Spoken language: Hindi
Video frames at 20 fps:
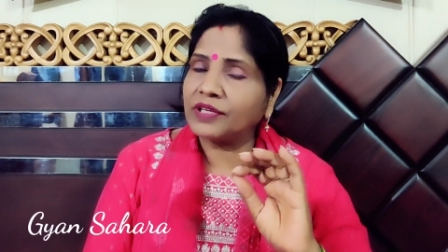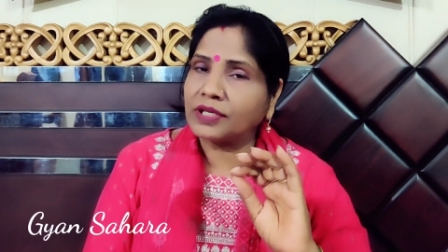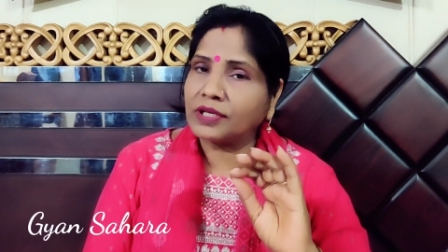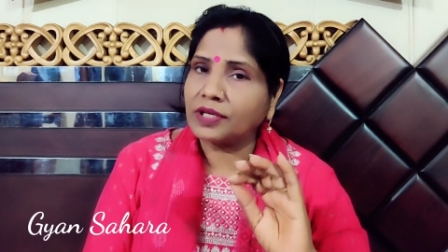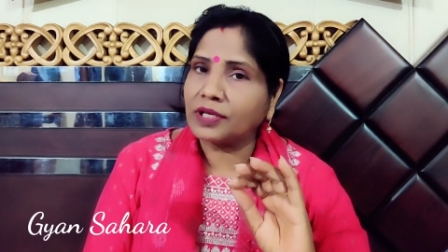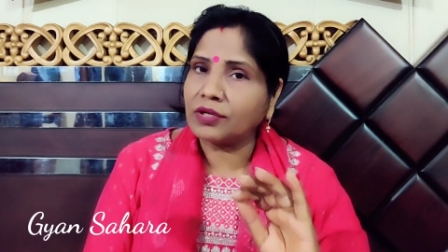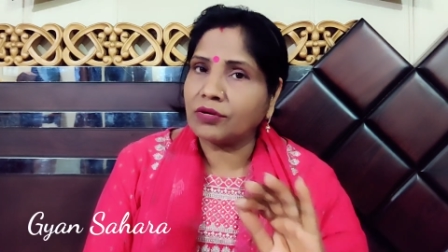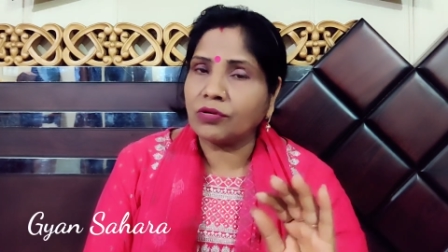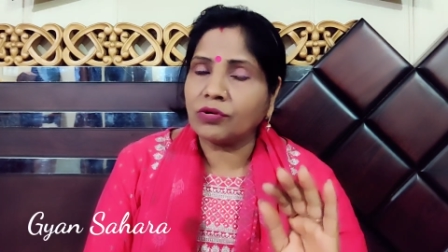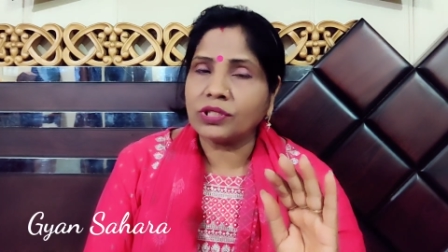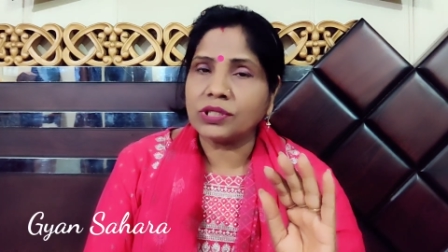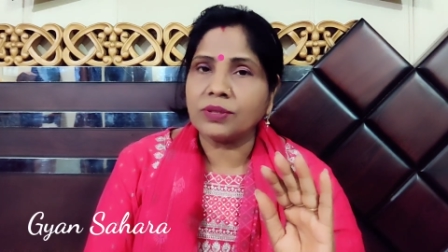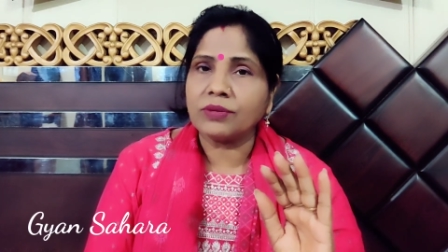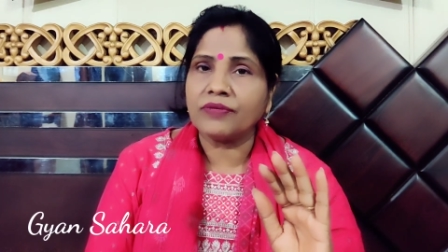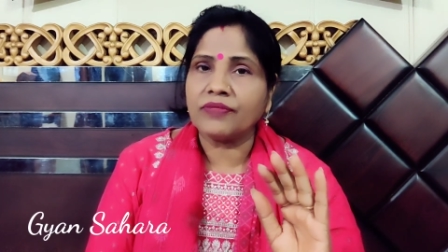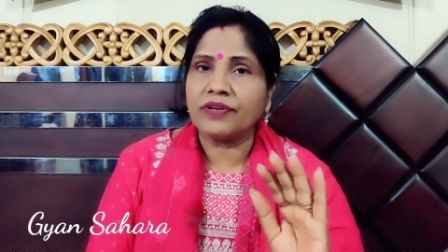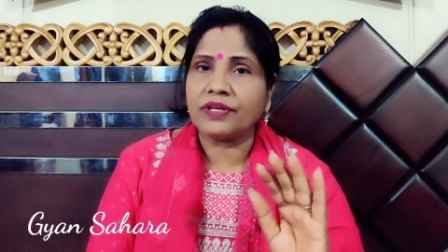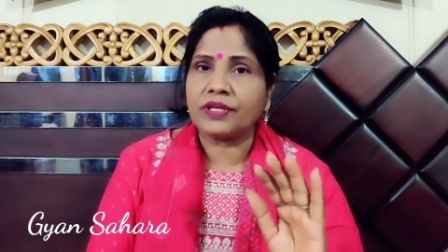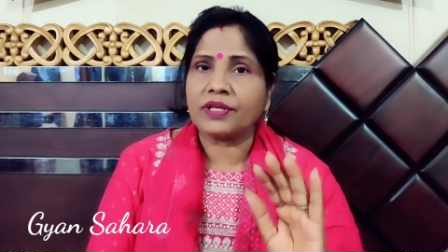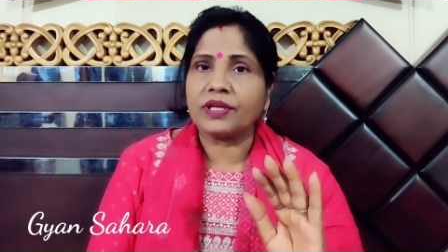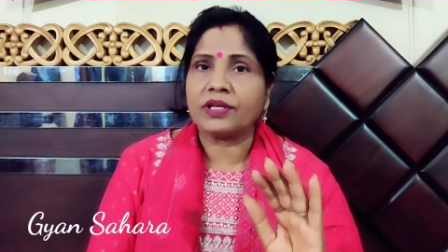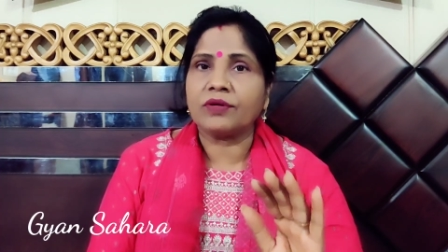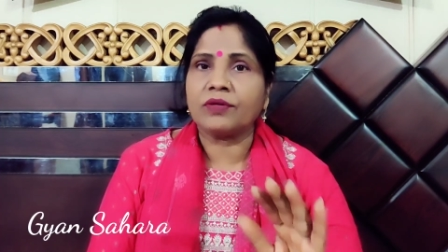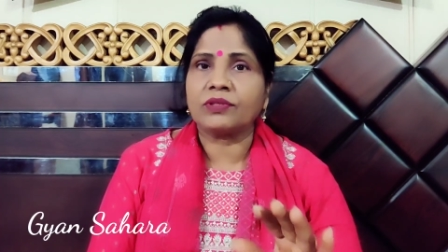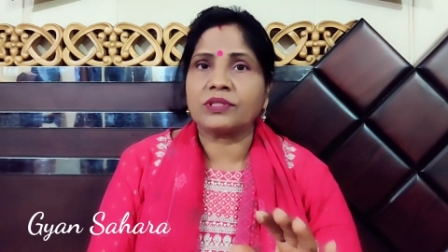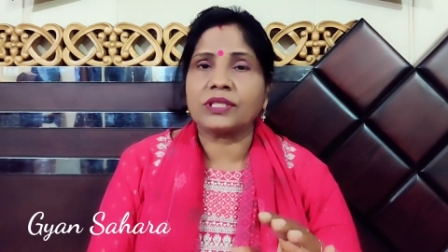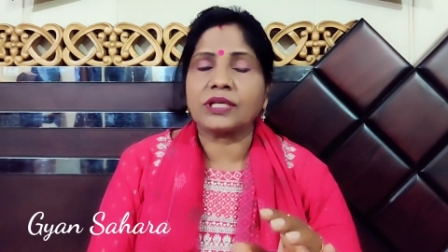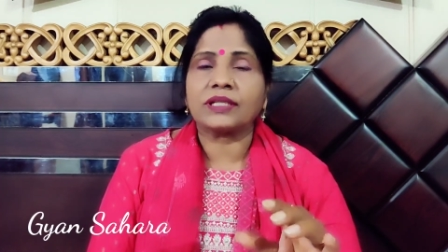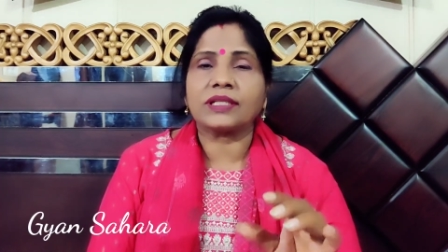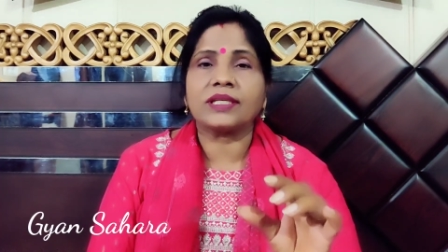फिटकरी कोई सी भी फिटकरी
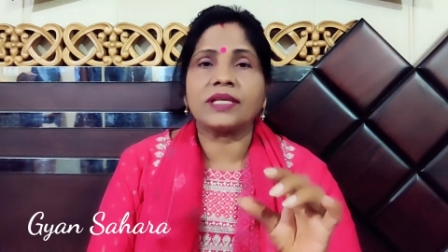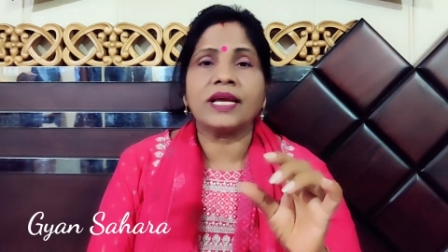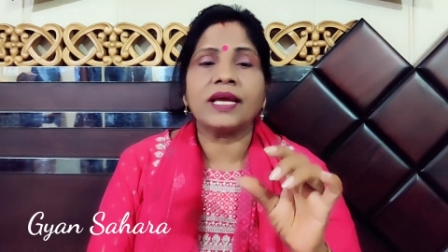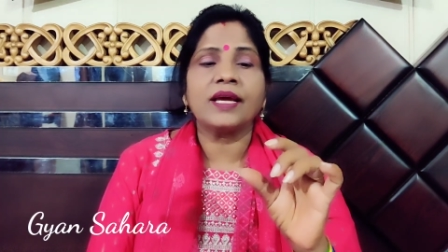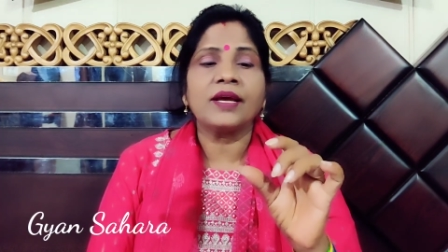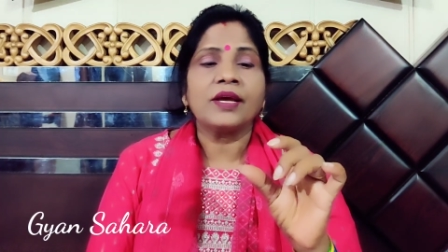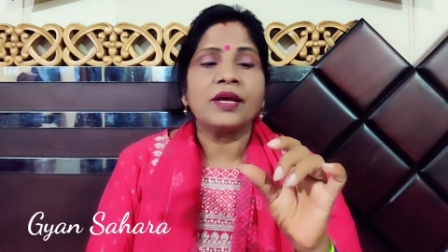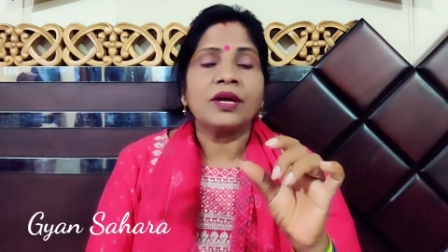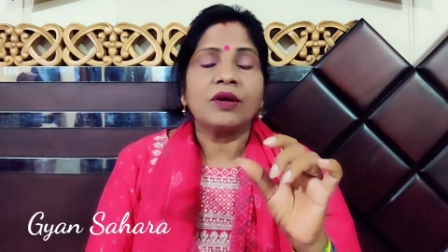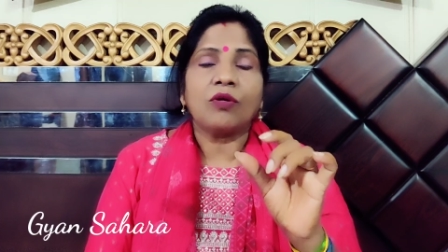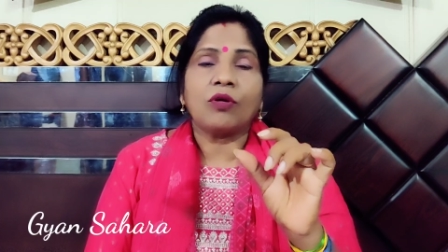हो सकती है